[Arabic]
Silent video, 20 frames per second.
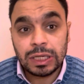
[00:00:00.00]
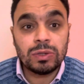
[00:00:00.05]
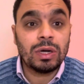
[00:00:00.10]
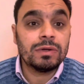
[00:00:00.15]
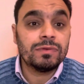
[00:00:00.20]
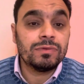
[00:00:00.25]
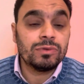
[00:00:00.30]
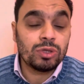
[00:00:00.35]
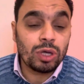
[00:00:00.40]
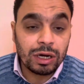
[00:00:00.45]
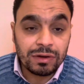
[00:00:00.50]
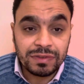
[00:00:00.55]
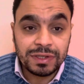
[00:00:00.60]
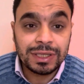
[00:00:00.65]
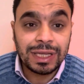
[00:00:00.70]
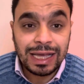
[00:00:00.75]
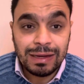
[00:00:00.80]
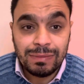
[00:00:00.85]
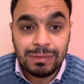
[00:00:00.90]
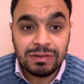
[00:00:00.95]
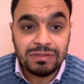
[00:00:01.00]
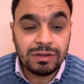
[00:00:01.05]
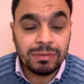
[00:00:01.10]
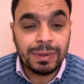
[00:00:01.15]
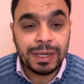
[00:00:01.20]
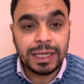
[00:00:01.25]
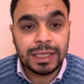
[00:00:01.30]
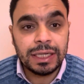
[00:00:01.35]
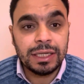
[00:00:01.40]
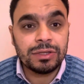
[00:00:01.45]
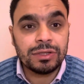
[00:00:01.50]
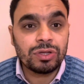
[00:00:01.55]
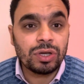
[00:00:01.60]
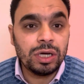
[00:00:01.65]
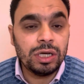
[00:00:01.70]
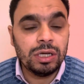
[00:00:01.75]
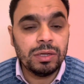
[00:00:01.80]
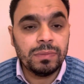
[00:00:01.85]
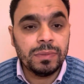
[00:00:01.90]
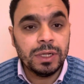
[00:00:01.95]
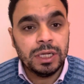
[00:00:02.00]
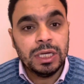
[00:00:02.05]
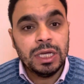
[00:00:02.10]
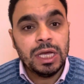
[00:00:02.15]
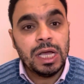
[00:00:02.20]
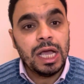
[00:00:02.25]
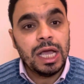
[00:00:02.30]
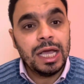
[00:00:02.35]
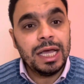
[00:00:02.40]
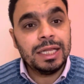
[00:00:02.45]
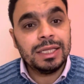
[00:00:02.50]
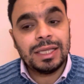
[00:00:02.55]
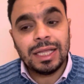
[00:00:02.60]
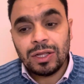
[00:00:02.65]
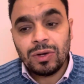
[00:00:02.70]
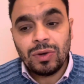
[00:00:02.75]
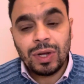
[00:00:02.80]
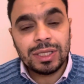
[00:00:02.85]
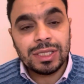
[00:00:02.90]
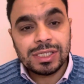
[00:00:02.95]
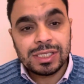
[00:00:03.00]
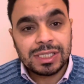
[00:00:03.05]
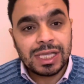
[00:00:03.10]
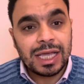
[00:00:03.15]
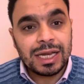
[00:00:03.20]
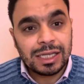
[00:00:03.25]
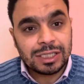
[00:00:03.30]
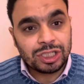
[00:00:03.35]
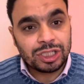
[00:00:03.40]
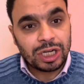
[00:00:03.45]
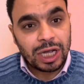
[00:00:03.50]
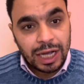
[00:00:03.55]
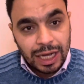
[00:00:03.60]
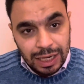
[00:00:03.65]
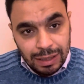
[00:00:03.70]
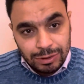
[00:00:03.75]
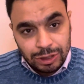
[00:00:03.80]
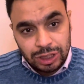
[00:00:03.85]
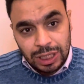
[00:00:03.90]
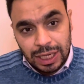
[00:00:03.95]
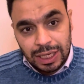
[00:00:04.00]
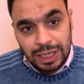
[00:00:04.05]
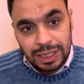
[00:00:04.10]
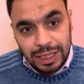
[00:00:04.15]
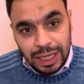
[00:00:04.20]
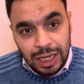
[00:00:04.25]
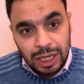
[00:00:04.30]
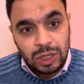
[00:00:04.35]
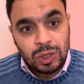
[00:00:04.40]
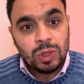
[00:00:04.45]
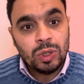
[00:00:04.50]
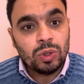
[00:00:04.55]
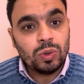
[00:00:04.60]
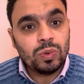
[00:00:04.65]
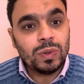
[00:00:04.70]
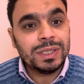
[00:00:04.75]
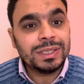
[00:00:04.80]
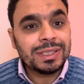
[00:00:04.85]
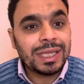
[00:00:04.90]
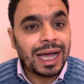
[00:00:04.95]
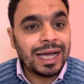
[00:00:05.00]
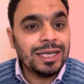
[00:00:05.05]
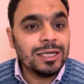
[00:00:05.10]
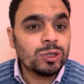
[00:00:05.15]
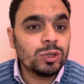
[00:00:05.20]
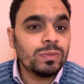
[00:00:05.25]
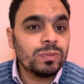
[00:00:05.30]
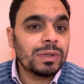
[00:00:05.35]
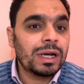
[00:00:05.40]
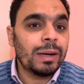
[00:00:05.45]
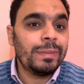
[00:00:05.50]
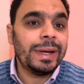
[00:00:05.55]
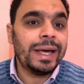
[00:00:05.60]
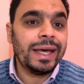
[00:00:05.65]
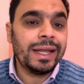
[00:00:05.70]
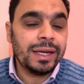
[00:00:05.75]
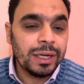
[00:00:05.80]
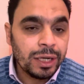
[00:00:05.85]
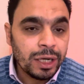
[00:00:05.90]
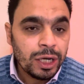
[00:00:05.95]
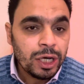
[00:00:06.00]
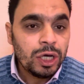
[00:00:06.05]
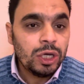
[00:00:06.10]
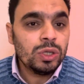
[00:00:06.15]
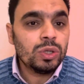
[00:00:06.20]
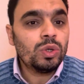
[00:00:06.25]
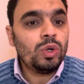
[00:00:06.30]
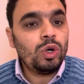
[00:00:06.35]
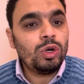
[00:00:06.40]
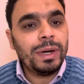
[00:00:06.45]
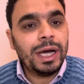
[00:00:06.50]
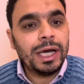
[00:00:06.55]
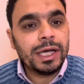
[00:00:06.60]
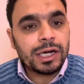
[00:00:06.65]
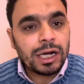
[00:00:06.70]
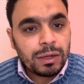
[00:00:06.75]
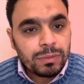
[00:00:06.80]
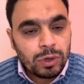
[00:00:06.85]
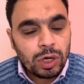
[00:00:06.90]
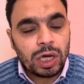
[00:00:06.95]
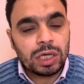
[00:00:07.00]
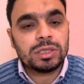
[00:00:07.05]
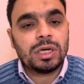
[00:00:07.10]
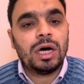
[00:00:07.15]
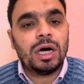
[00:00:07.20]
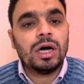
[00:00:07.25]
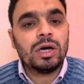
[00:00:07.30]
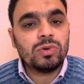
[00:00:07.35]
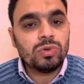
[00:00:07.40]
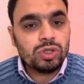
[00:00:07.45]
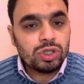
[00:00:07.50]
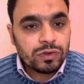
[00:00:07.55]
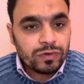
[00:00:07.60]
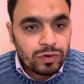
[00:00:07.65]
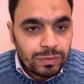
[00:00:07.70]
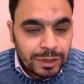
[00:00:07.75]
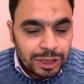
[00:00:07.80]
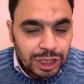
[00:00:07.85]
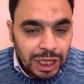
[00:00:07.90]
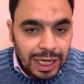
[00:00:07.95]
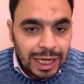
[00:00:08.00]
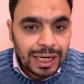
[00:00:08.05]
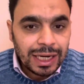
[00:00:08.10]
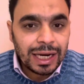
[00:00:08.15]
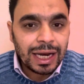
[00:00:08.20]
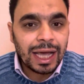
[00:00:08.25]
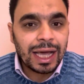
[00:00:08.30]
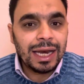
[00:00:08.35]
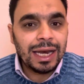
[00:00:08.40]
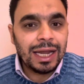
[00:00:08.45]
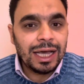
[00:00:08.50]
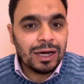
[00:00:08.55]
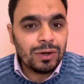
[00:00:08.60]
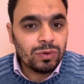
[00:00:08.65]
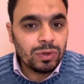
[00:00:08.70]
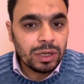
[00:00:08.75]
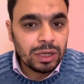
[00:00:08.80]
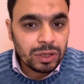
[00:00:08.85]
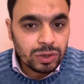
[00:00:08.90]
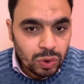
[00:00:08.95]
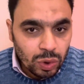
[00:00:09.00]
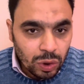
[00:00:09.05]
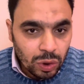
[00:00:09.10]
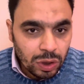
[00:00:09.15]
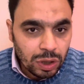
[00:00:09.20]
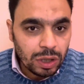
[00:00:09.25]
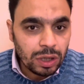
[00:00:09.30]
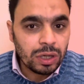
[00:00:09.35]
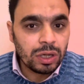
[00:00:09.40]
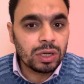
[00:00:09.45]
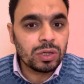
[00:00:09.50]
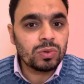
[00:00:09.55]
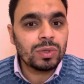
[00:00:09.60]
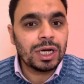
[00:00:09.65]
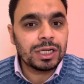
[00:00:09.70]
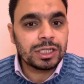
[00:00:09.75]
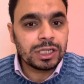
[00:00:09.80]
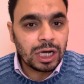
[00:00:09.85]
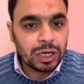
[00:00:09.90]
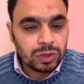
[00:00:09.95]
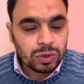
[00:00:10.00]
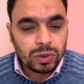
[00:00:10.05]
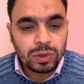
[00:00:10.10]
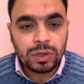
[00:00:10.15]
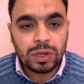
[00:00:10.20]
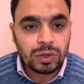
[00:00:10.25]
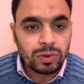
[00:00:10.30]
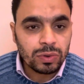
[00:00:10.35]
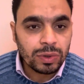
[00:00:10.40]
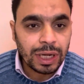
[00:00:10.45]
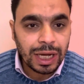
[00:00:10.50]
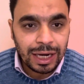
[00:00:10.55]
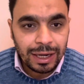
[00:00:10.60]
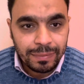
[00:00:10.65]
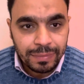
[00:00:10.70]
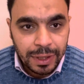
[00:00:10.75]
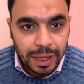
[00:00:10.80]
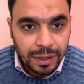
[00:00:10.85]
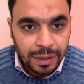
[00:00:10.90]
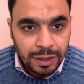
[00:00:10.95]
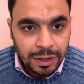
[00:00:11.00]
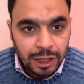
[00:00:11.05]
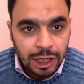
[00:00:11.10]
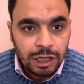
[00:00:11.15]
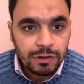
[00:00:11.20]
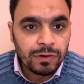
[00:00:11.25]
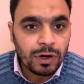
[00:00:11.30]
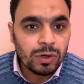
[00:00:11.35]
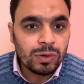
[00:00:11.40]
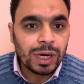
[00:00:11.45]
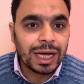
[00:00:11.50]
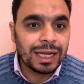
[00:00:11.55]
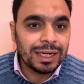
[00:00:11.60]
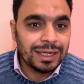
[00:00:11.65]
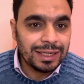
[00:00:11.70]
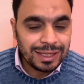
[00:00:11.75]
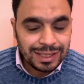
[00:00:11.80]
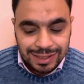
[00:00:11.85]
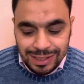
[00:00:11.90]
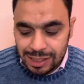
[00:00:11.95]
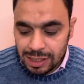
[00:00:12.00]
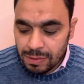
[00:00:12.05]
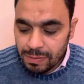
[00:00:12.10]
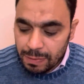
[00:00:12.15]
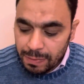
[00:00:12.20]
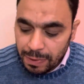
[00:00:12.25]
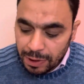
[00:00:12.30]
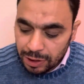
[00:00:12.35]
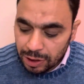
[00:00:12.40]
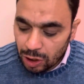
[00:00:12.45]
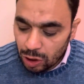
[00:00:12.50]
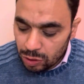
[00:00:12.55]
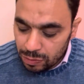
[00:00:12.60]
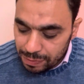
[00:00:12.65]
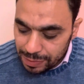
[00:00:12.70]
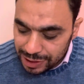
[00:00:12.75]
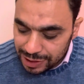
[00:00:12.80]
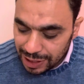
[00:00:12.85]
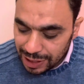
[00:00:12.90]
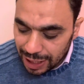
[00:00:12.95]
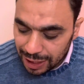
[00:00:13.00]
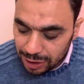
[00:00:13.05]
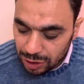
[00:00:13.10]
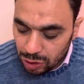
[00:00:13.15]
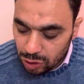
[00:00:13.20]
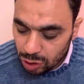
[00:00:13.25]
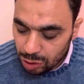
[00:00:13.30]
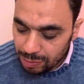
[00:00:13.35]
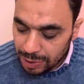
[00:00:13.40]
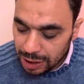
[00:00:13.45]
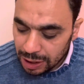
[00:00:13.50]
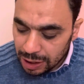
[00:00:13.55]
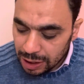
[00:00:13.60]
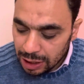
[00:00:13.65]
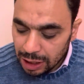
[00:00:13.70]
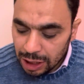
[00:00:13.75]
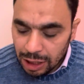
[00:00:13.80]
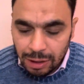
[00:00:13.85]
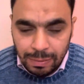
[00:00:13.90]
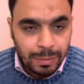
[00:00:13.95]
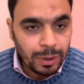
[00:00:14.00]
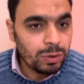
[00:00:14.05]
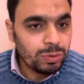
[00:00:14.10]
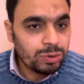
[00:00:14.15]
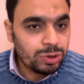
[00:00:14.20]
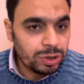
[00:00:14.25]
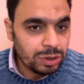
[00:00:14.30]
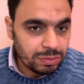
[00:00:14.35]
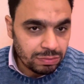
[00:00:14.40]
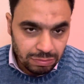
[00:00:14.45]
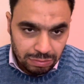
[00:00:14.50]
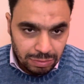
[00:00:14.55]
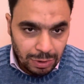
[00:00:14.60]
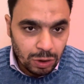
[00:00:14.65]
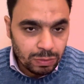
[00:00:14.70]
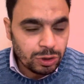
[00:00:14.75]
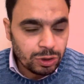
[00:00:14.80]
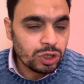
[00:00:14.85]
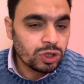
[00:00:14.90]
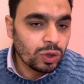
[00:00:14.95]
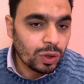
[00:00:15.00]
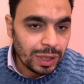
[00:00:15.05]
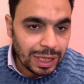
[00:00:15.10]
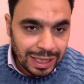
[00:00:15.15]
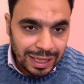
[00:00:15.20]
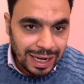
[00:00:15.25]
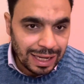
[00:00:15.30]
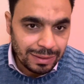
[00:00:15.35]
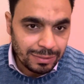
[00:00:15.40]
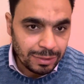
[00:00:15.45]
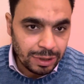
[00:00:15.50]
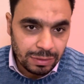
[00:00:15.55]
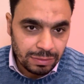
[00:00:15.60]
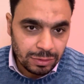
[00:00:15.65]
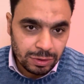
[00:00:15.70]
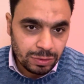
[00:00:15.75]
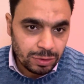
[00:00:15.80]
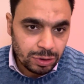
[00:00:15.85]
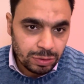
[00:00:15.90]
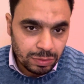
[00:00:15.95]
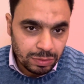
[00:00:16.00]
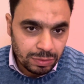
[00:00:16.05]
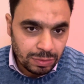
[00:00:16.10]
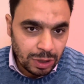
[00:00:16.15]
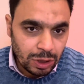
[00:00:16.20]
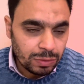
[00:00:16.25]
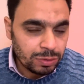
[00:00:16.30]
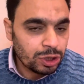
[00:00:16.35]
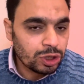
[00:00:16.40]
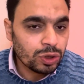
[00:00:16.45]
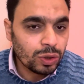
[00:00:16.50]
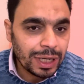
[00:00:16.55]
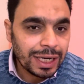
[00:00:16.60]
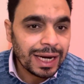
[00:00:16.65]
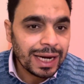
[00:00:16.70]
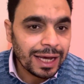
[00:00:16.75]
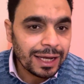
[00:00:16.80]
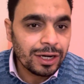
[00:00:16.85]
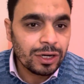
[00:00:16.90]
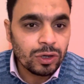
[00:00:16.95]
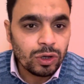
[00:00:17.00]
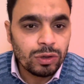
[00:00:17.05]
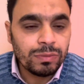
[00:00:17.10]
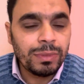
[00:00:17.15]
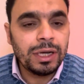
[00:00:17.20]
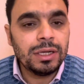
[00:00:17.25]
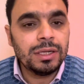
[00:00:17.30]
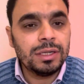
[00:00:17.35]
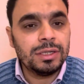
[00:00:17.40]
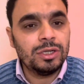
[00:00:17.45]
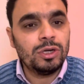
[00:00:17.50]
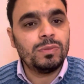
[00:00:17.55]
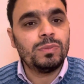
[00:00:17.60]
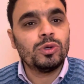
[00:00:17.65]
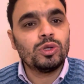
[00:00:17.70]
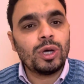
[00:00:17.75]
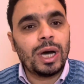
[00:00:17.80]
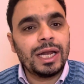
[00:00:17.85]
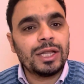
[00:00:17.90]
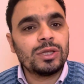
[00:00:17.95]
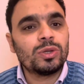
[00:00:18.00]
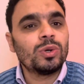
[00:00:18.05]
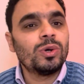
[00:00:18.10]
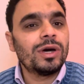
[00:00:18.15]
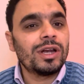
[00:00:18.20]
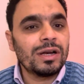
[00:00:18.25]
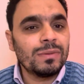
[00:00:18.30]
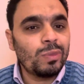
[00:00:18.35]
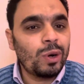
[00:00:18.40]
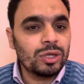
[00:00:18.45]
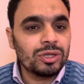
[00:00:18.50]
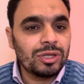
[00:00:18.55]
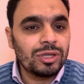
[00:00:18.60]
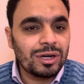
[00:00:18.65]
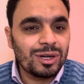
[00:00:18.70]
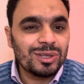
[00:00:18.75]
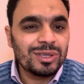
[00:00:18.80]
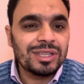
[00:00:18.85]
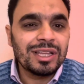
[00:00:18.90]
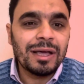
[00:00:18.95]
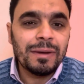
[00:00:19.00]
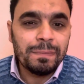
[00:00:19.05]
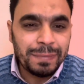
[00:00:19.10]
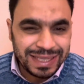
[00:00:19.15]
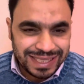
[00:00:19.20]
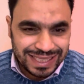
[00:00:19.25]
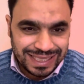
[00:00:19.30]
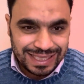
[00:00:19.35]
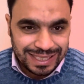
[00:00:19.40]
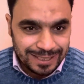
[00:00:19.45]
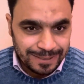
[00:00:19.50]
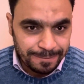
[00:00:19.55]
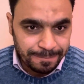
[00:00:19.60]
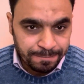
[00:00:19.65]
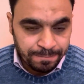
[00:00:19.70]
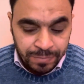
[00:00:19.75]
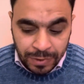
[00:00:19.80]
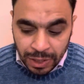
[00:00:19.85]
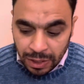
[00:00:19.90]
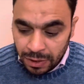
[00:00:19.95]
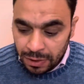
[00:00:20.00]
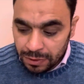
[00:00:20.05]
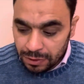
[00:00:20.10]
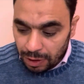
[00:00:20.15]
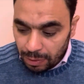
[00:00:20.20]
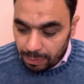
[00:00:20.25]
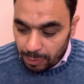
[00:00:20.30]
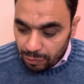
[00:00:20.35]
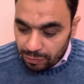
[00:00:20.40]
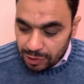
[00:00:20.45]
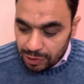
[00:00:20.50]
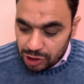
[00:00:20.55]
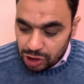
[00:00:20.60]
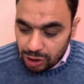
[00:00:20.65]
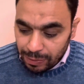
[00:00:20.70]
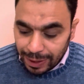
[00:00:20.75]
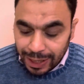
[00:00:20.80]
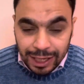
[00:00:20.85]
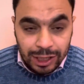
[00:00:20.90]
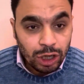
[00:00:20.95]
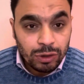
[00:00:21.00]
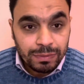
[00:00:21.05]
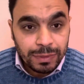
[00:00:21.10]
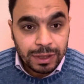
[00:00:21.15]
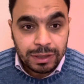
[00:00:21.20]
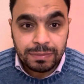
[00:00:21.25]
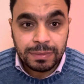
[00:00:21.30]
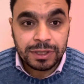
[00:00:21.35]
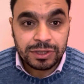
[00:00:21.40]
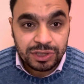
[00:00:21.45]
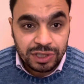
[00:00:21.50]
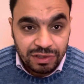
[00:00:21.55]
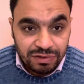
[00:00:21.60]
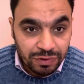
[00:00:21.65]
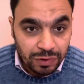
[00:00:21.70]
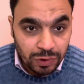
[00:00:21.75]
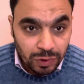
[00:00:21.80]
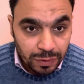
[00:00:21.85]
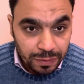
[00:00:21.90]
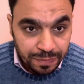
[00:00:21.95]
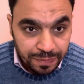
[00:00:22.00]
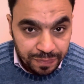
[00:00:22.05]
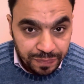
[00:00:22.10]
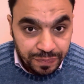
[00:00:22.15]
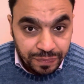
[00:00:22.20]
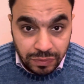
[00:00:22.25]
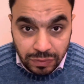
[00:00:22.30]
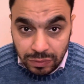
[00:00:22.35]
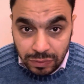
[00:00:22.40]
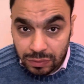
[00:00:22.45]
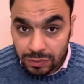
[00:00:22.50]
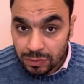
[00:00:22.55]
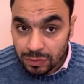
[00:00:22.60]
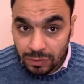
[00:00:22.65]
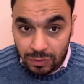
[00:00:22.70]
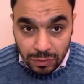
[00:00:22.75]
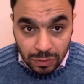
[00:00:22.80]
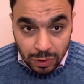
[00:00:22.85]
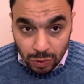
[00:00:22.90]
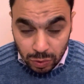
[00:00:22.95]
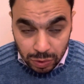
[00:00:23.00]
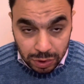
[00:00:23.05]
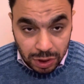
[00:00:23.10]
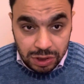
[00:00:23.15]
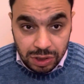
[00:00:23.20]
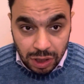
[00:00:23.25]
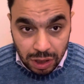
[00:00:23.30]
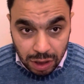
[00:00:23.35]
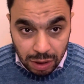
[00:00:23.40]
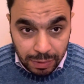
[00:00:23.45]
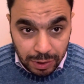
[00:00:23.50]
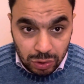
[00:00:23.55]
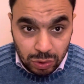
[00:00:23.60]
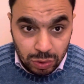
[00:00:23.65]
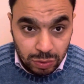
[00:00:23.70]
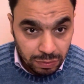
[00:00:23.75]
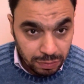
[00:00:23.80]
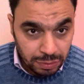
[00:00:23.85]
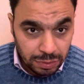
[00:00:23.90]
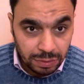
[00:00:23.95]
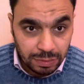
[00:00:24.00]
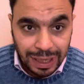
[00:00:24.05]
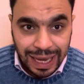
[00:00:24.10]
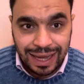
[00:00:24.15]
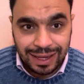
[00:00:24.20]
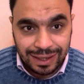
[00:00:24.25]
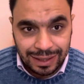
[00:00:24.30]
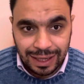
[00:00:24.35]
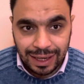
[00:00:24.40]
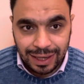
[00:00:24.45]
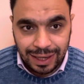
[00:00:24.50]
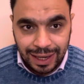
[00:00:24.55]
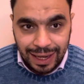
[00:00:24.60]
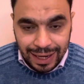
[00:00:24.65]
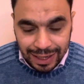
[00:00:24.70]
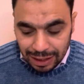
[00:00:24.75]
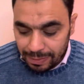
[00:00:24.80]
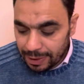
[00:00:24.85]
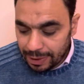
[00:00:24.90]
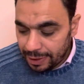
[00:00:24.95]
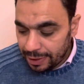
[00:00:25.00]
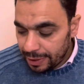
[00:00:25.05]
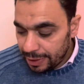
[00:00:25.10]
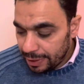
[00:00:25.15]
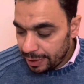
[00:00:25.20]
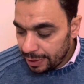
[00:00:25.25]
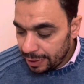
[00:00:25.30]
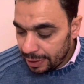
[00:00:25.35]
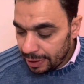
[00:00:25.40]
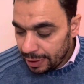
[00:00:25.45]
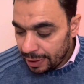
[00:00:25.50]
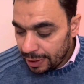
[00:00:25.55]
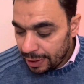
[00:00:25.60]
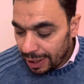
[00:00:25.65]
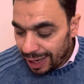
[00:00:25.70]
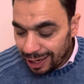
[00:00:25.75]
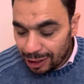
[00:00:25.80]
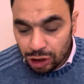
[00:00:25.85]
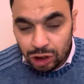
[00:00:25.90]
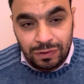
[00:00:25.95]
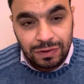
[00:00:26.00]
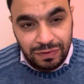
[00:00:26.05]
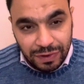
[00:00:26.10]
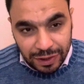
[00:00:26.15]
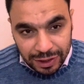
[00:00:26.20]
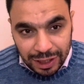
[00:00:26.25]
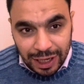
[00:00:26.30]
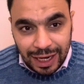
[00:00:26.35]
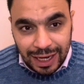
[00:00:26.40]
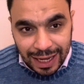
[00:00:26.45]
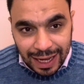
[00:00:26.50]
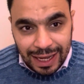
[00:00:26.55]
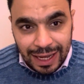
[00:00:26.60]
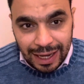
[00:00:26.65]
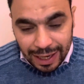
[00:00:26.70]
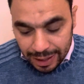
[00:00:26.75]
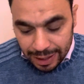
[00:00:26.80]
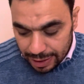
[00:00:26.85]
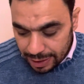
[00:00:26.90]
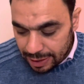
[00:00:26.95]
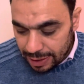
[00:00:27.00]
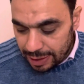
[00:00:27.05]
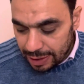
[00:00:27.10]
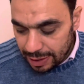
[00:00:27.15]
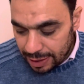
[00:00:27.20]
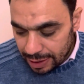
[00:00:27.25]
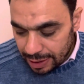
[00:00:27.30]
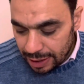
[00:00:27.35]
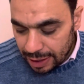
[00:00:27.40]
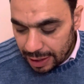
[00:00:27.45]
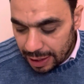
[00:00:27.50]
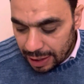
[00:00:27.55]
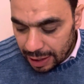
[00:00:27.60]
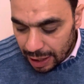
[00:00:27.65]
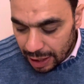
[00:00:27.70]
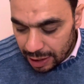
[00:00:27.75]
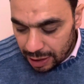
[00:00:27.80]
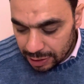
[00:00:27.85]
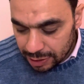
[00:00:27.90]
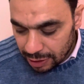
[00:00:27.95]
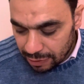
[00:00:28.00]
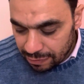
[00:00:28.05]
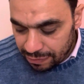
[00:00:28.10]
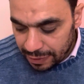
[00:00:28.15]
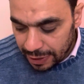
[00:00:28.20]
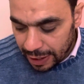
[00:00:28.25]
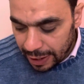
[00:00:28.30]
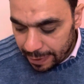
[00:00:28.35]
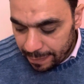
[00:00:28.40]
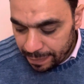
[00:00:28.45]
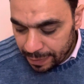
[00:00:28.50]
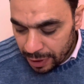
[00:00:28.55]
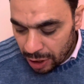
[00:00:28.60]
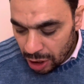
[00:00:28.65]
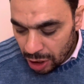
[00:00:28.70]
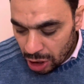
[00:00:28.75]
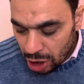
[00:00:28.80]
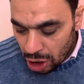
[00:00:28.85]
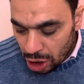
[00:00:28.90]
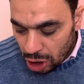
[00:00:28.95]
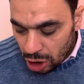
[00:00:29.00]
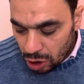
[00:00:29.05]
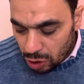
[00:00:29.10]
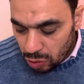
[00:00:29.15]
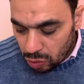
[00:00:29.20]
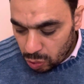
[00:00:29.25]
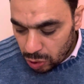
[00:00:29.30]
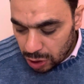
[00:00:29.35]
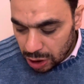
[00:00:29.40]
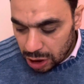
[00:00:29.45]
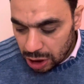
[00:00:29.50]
وانتوا عارفين ده هيعمل في البلد ايه طيب انت دلوقتي ازاي الناس شغاله بالشكل ده وانت عايزهم كمان يروحوا بقى يراقبوا الاسعار ويشوفوا المشاكل الغلا والتجار وجشع التجار والكلام ده فهو كان هنا السيسي بيبرئهم من ساحه ان هم ما لهمش ما لهمش شغلانه يعني مش ما لهمش شغلانه غير ان هم يقبضوا على تجار المخدرات بس طب ما هو في الاشتباكات هم بيتصفوا ودي ظاهره برضو غريبه هنشوف الفتره الجايه آه، ايه اللي هيحصل فيها و